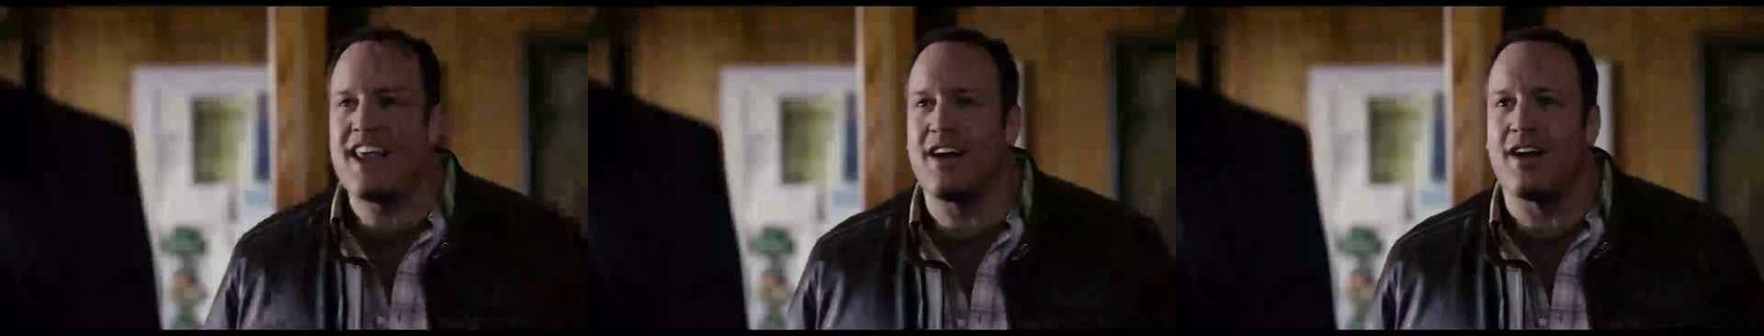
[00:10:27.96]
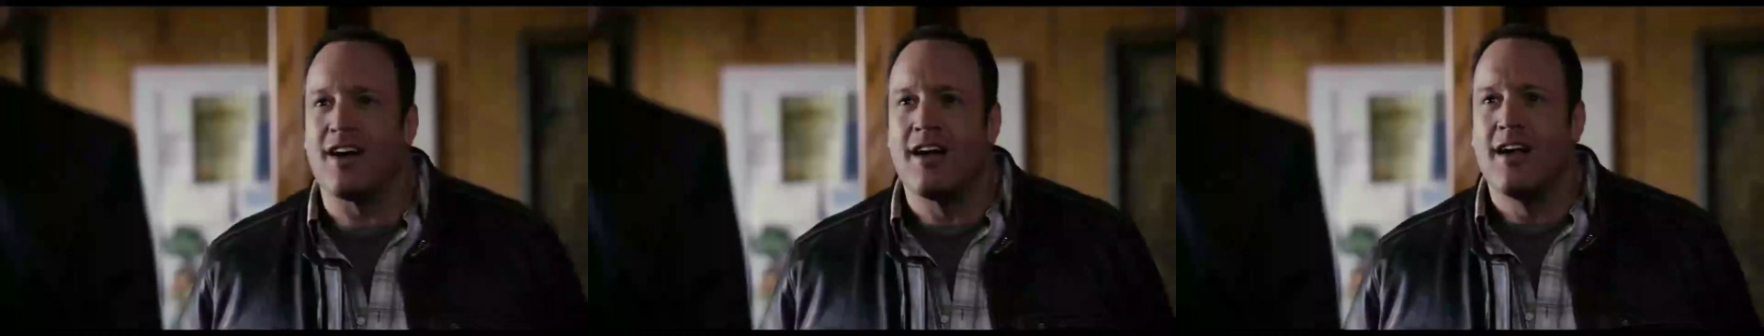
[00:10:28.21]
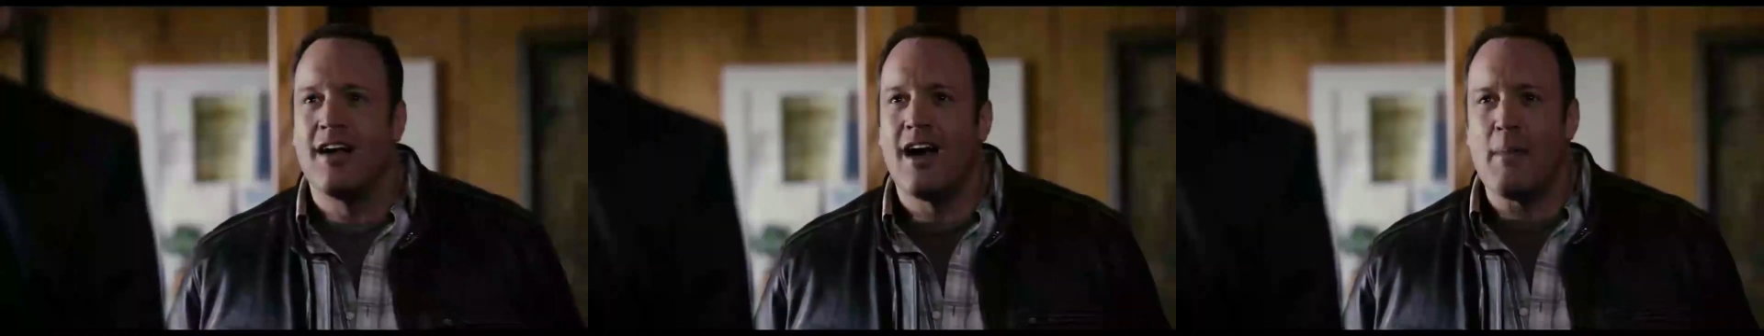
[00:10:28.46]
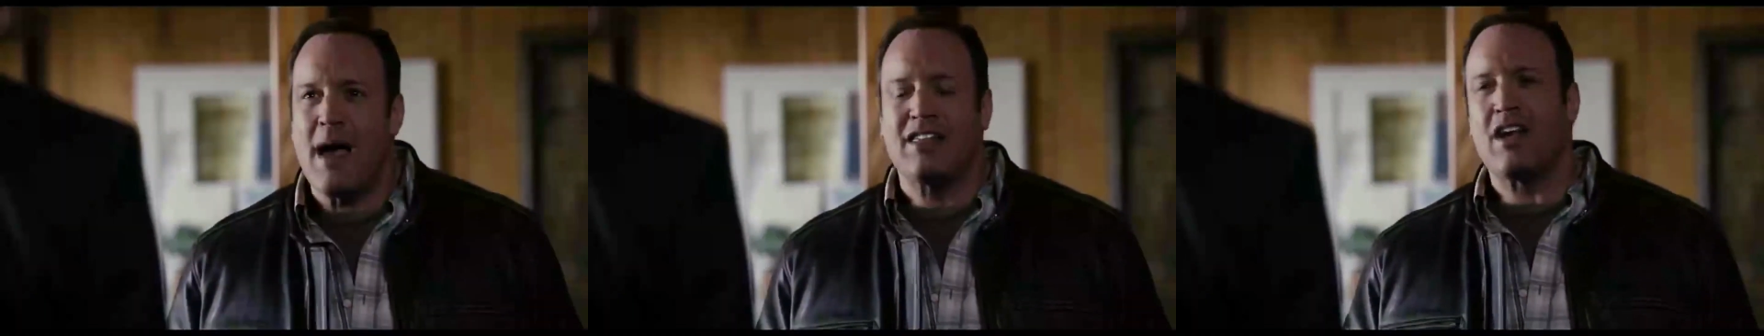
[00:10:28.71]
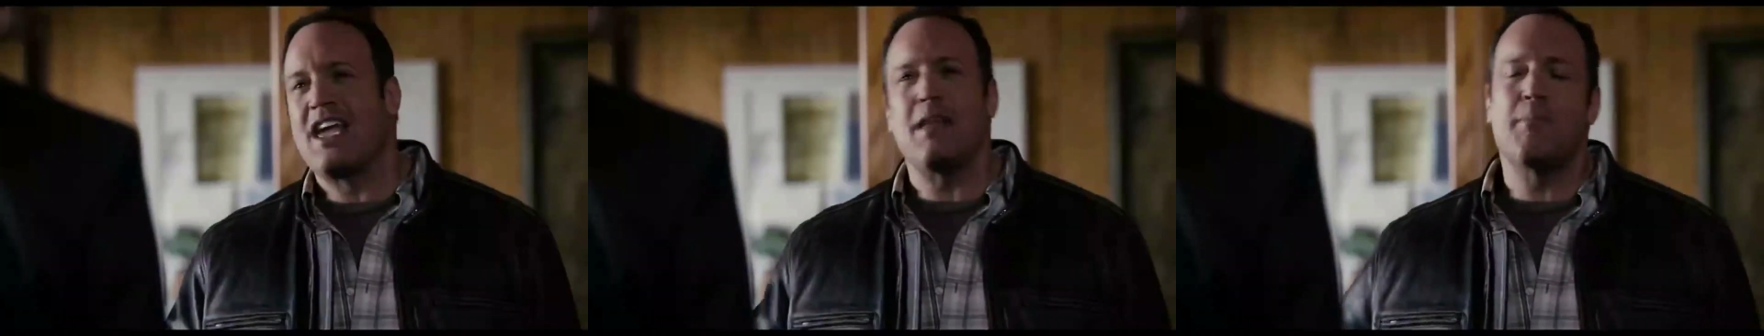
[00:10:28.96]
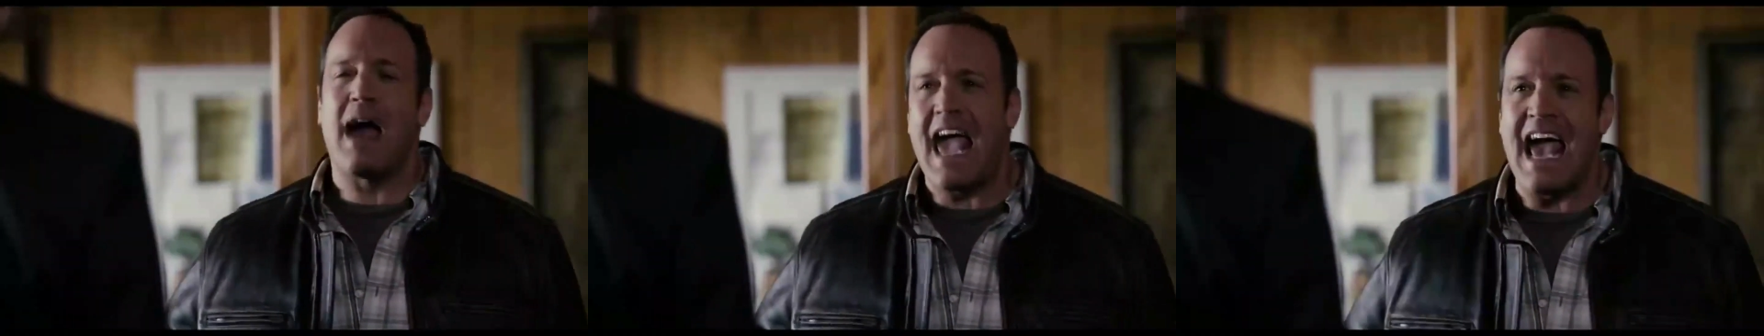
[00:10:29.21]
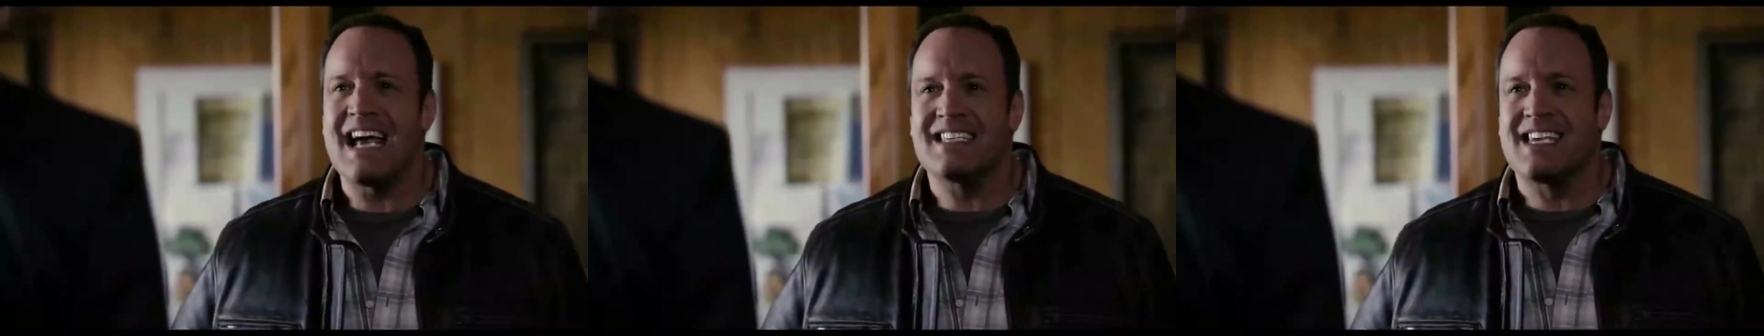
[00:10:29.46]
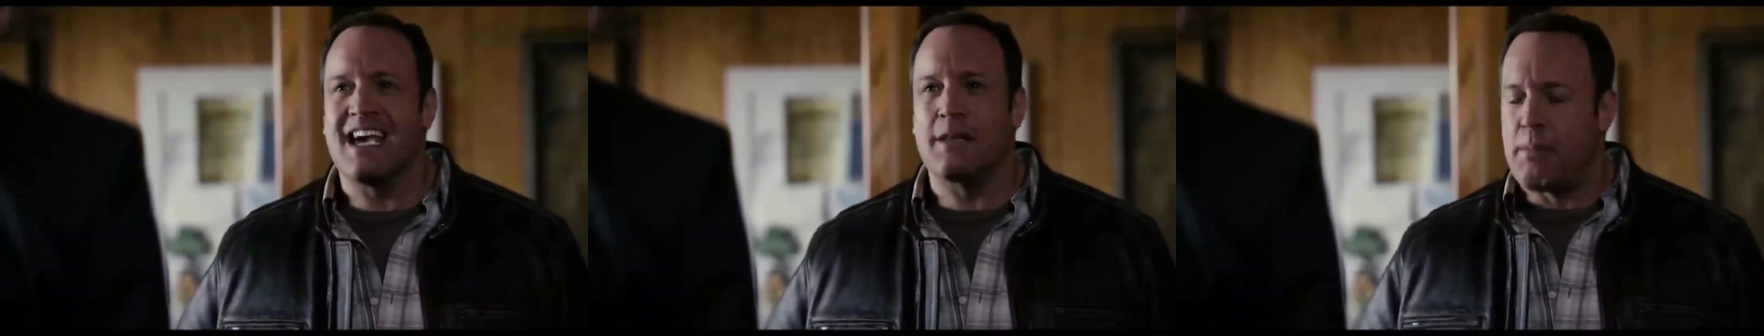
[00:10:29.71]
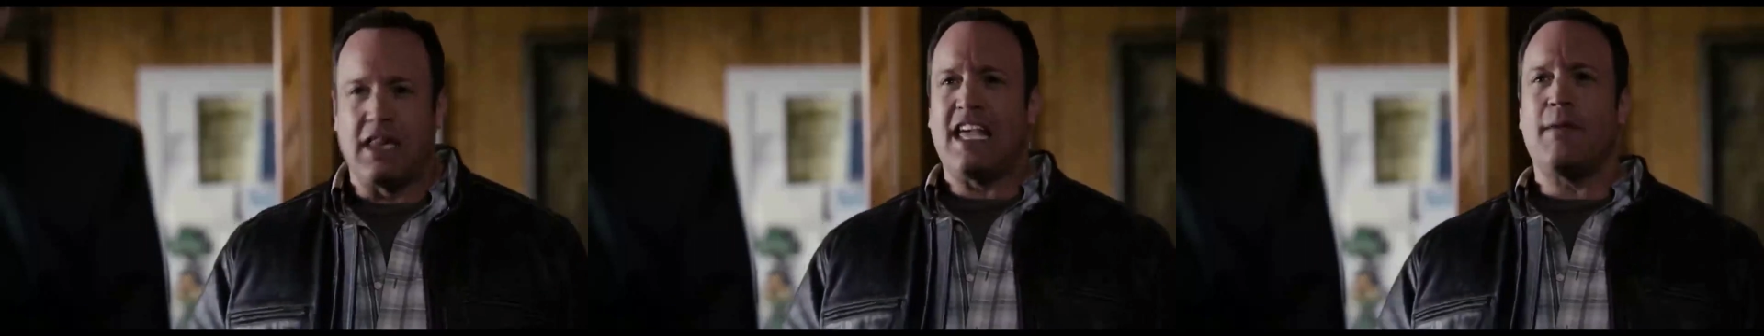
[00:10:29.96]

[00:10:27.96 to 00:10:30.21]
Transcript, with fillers: 会导致亲密，但他认为这